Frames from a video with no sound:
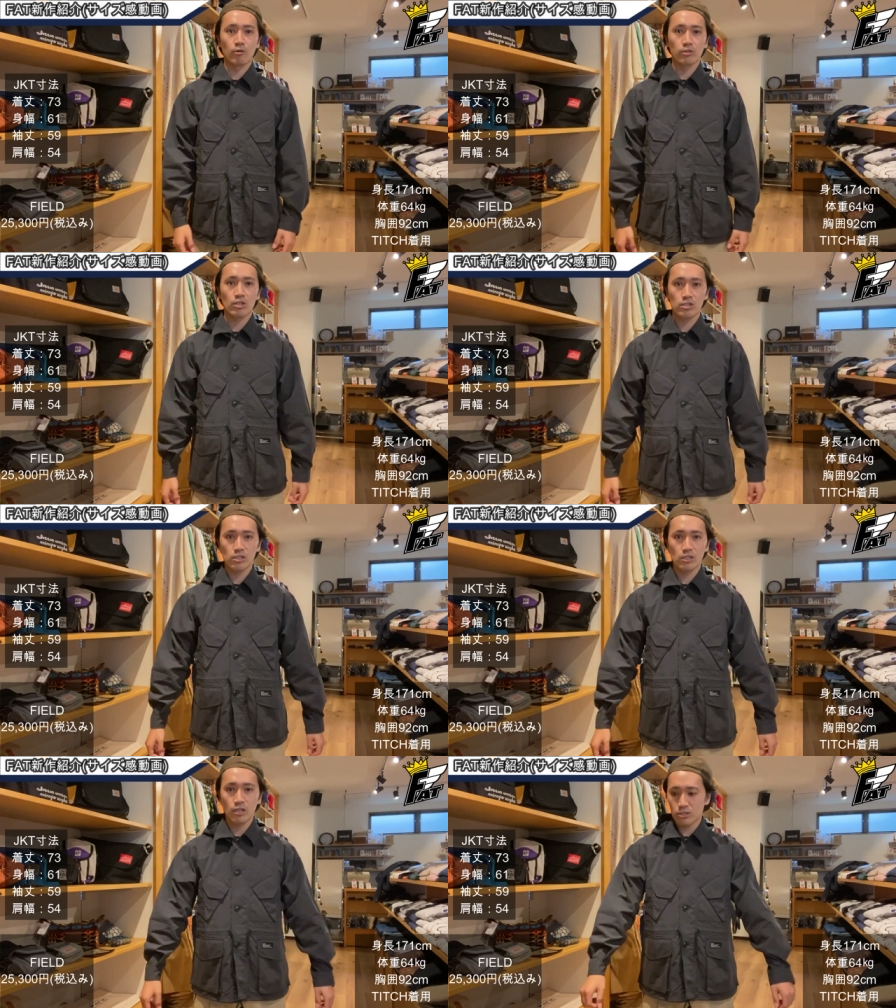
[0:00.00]
まあ、
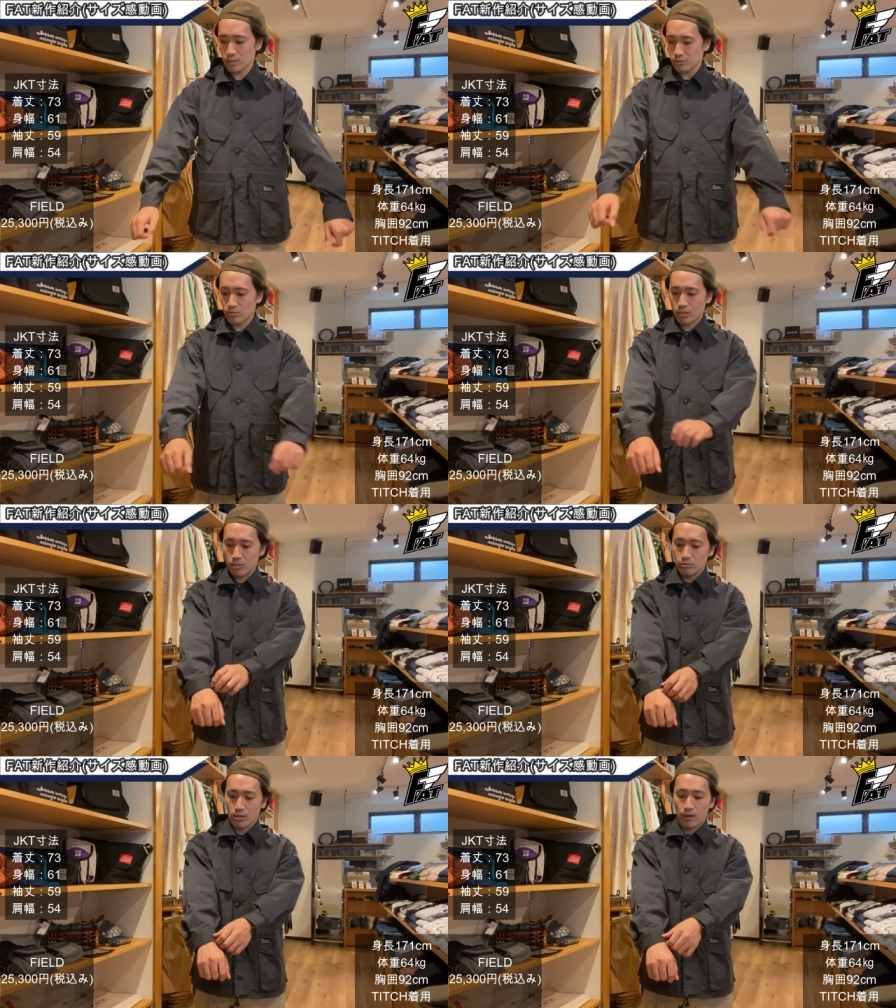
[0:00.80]
私がジャストで
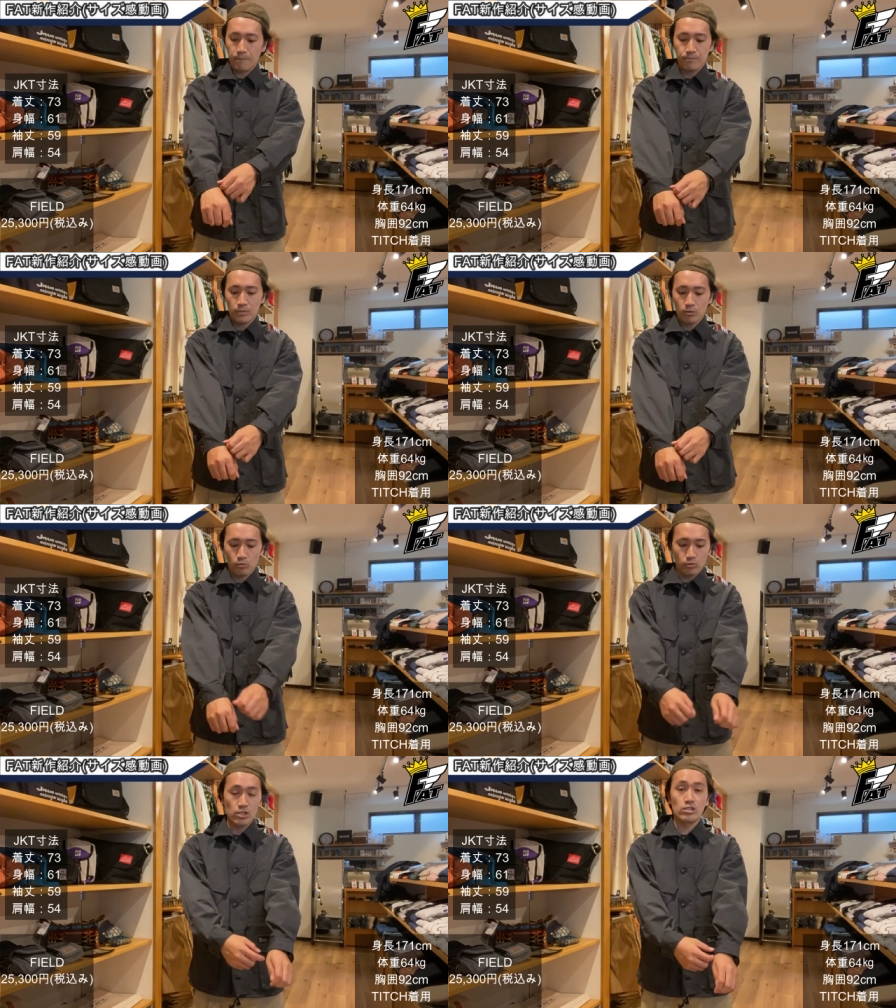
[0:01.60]
着るなら
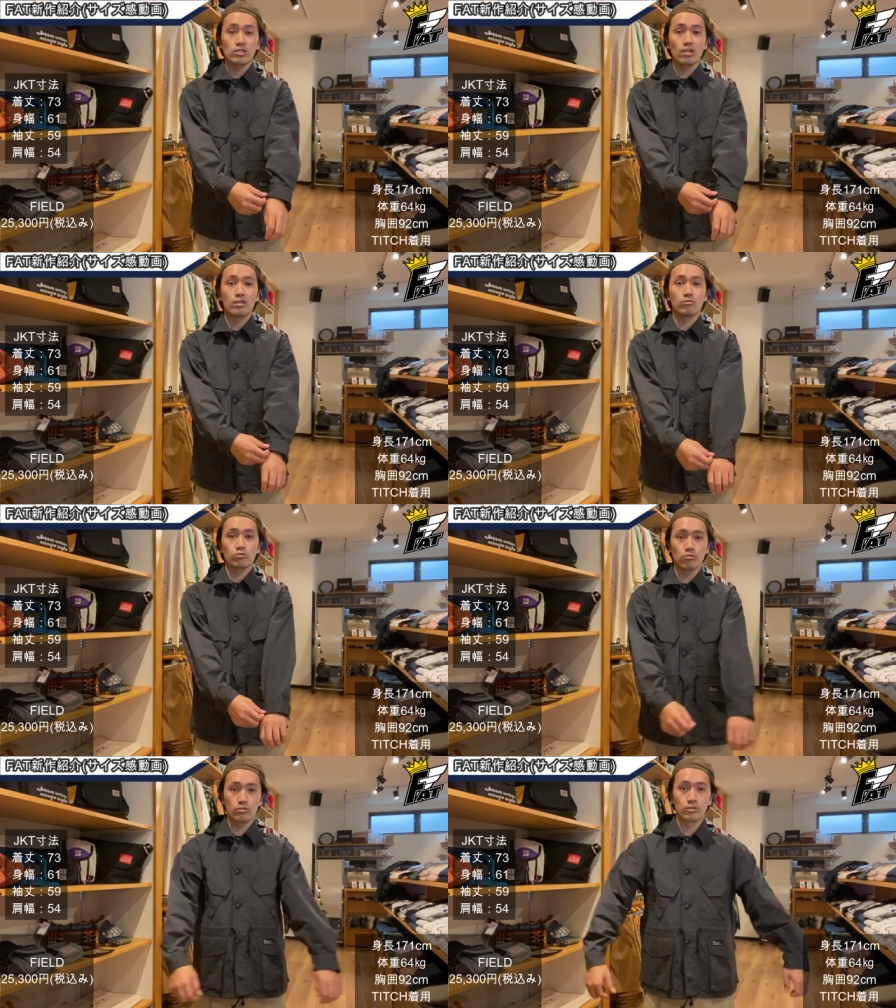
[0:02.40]
このティッチサイズ
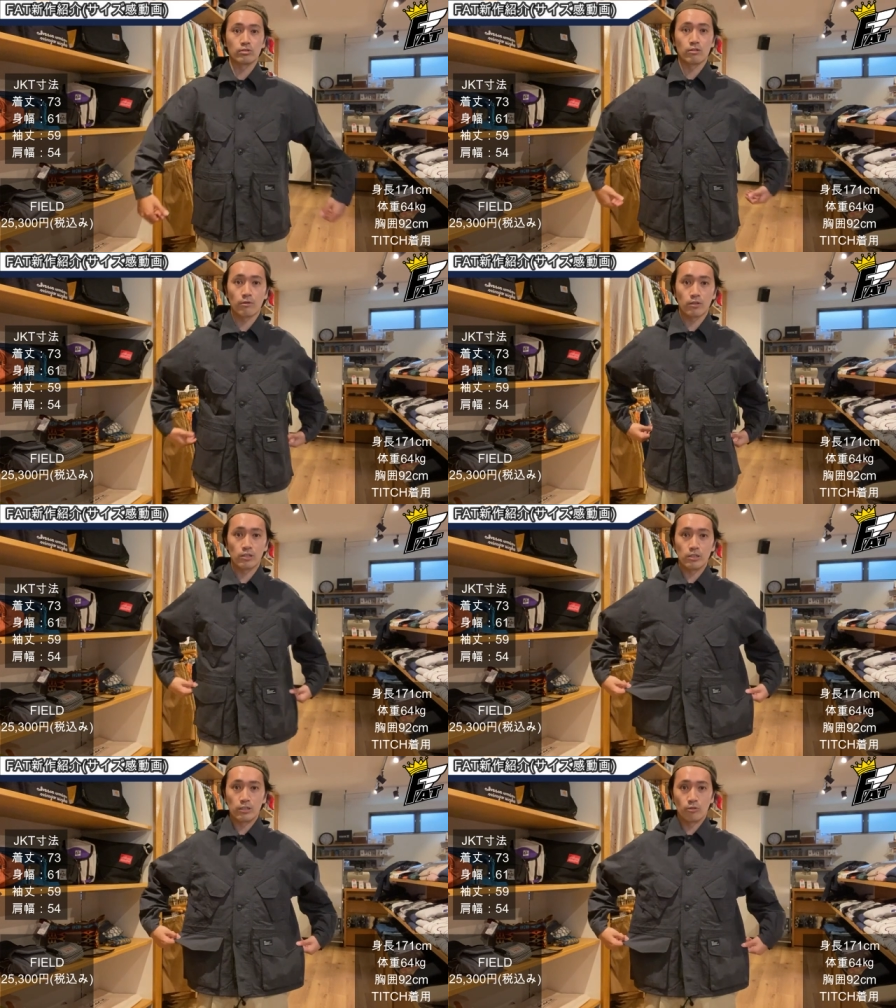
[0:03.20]
をチョイスすれば
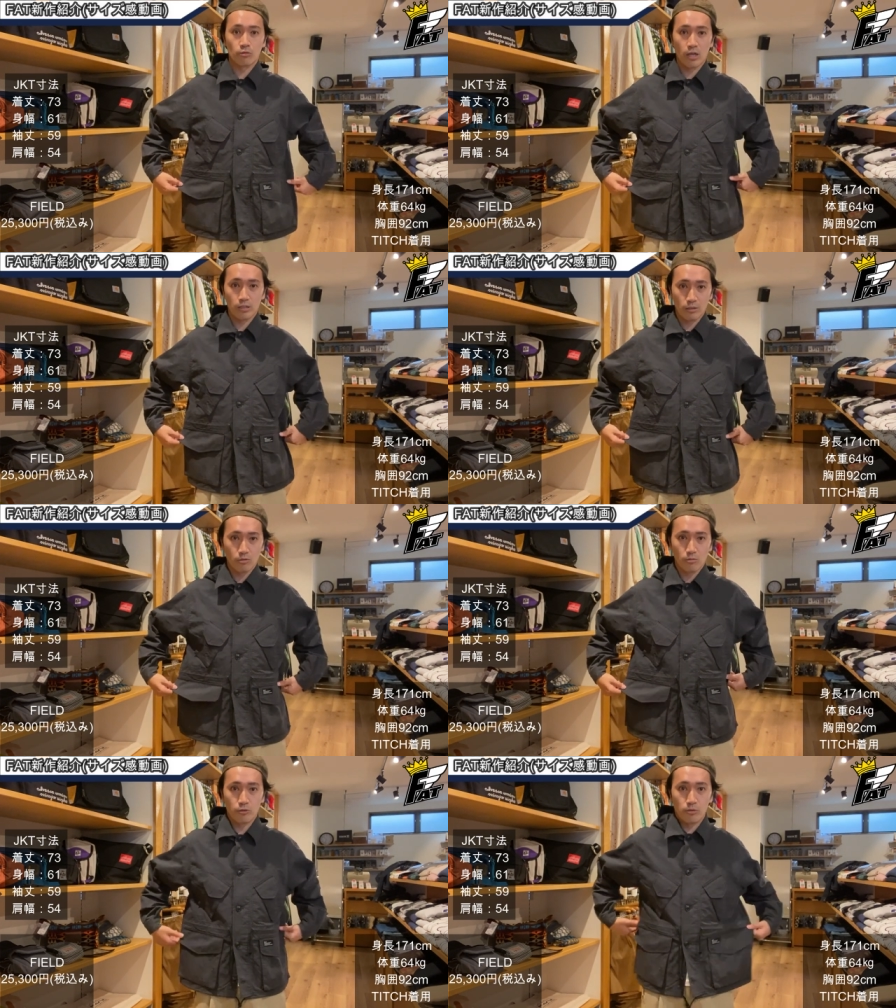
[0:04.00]
いいのかな
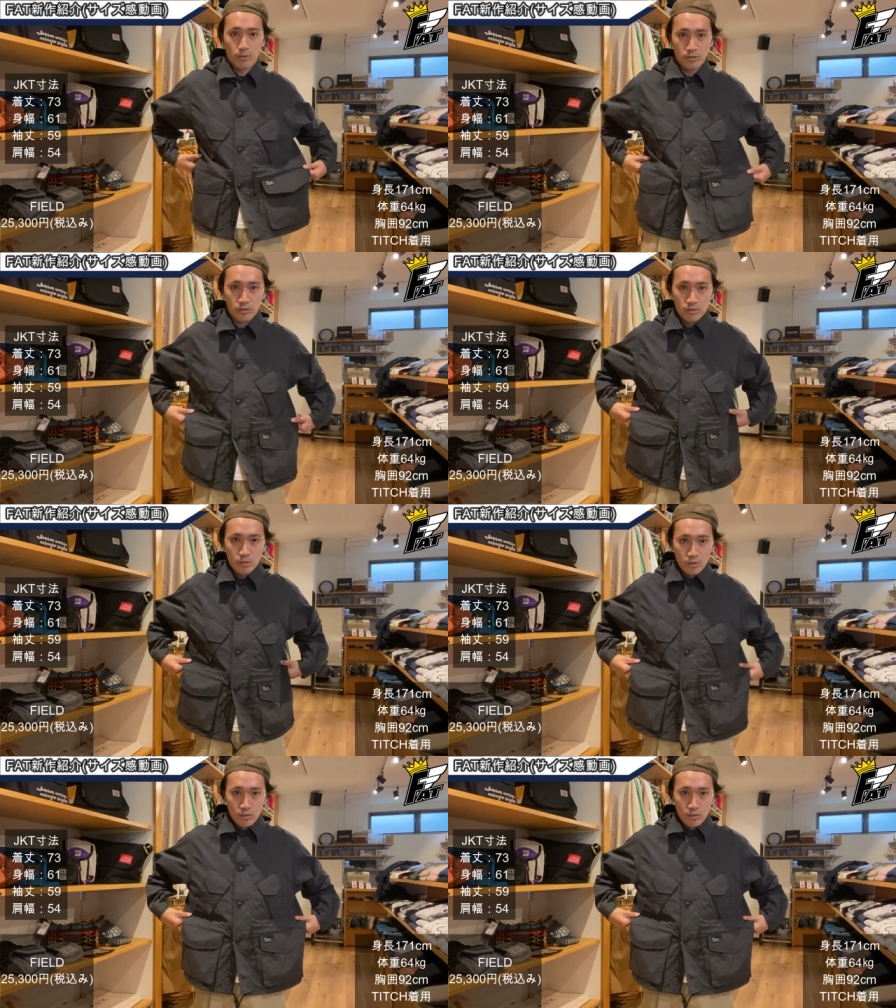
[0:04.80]
と思います